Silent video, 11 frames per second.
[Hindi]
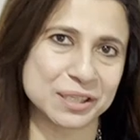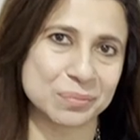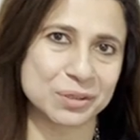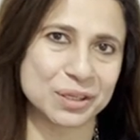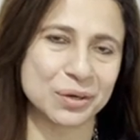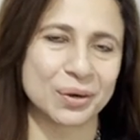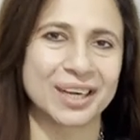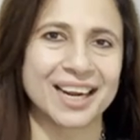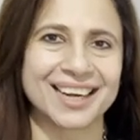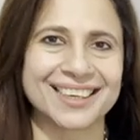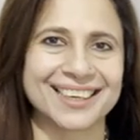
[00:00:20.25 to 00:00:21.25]
से मुझे
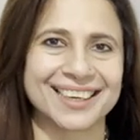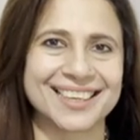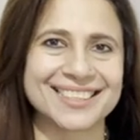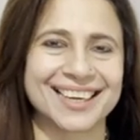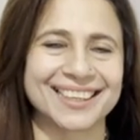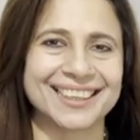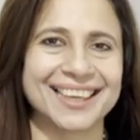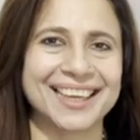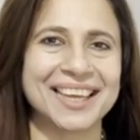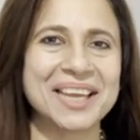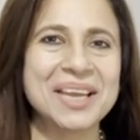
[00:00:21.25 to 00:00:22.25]
कांटेक्ट करना चाहते
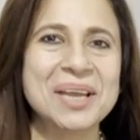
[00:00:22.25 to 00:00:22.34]
हैं